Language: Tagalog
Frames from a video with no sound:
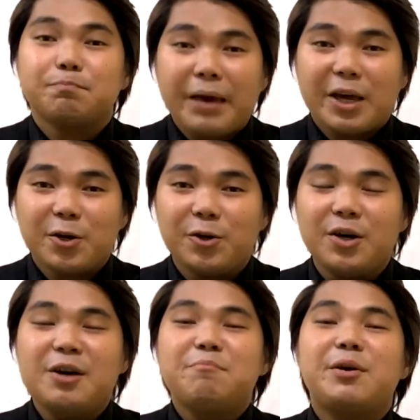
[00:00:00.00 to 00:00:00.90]
Pero,
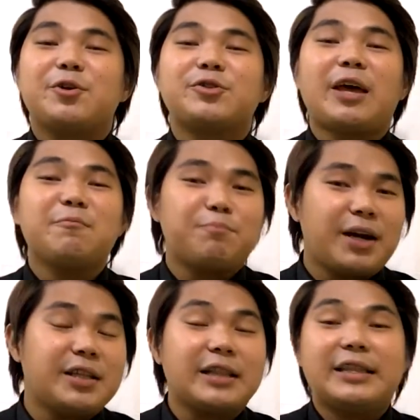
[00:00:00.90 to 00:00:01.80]
meron tayong
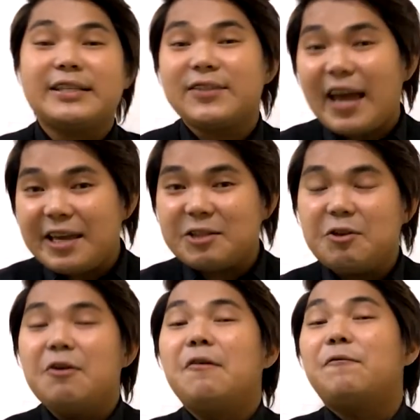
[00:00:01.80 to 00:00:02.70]
product design
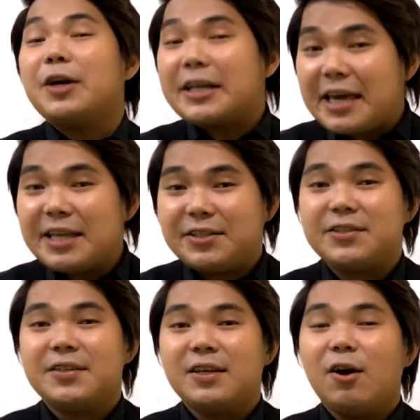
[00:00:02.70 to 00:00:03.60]
for
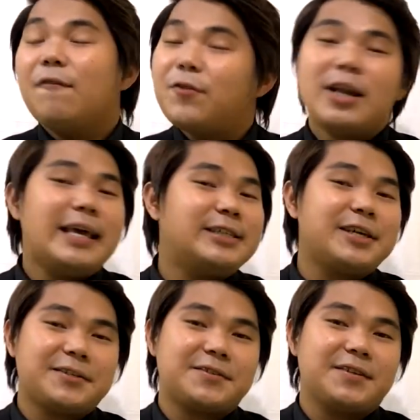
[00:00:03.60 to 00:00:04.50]
kids of all
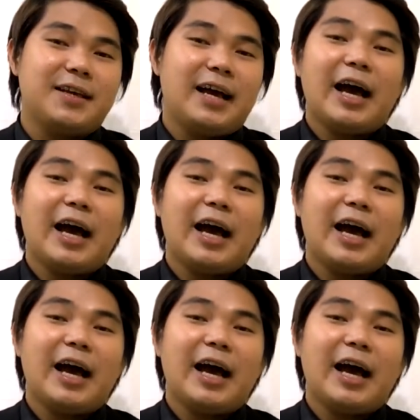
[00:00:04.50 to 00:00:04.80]
ages.